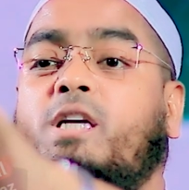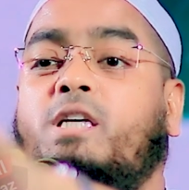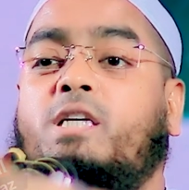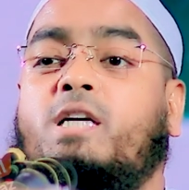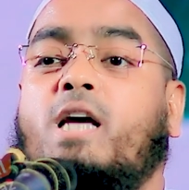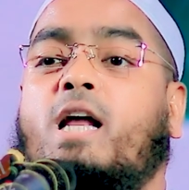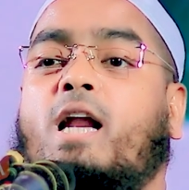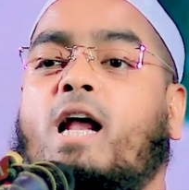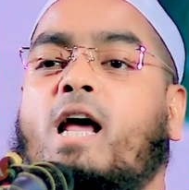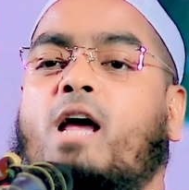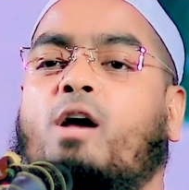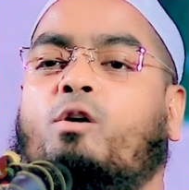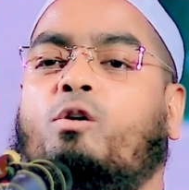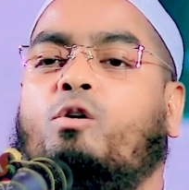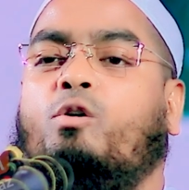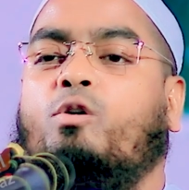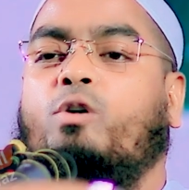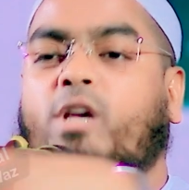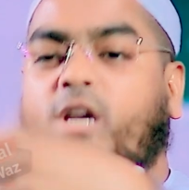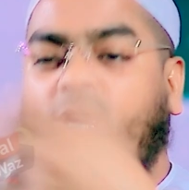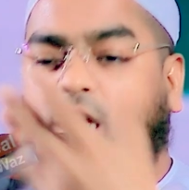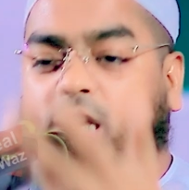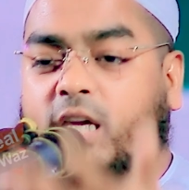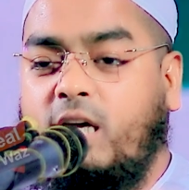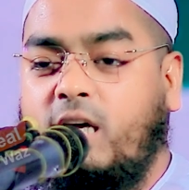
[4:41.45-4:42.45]
ইশারায় হোক
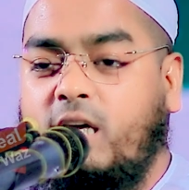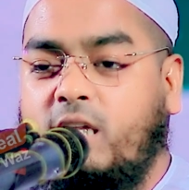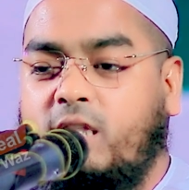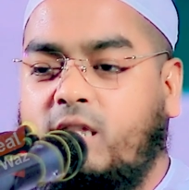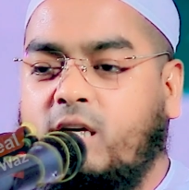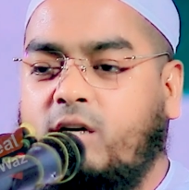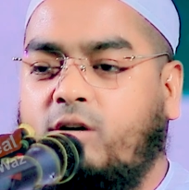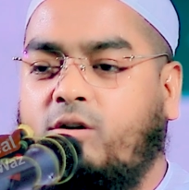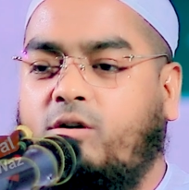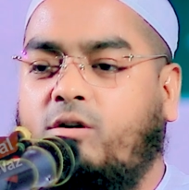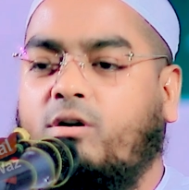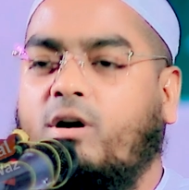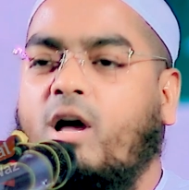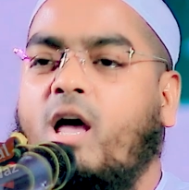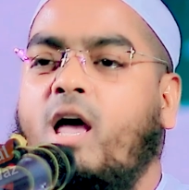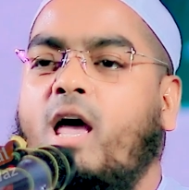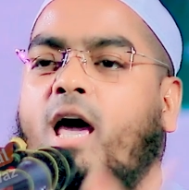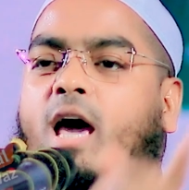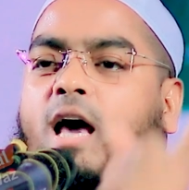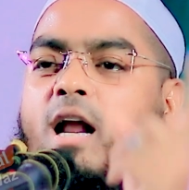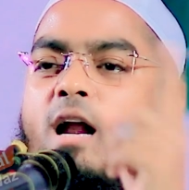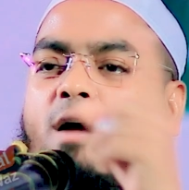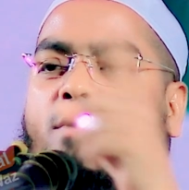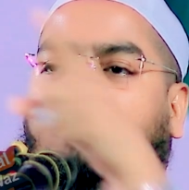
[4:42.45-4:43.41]
ইঙ্গিতে হোক এরা